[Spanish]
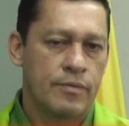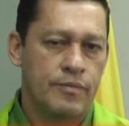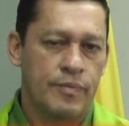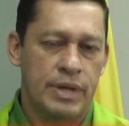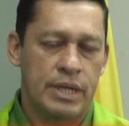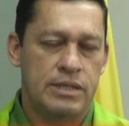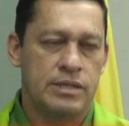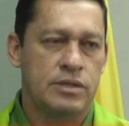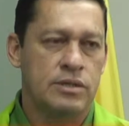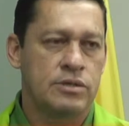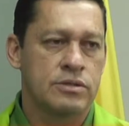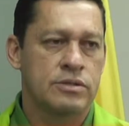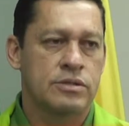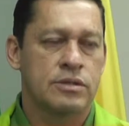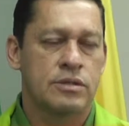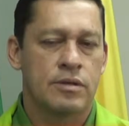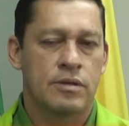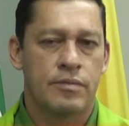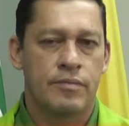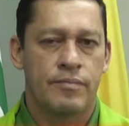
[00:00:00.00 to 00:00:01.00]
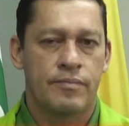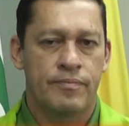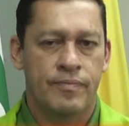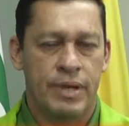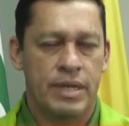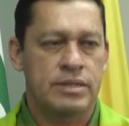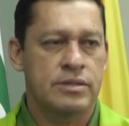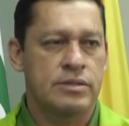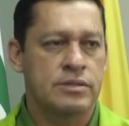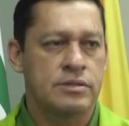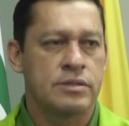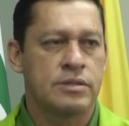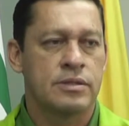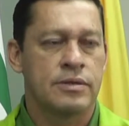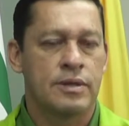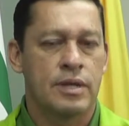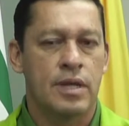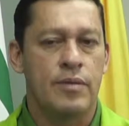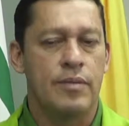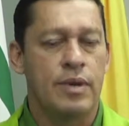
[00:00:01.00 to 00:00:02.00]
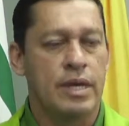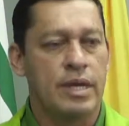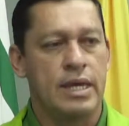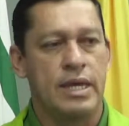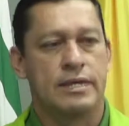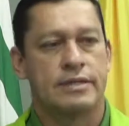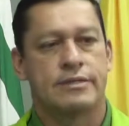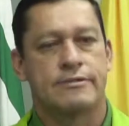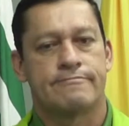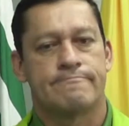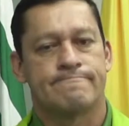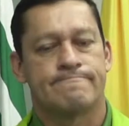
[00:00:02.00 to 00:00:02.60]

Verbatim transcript: Precios, pesos y medidas.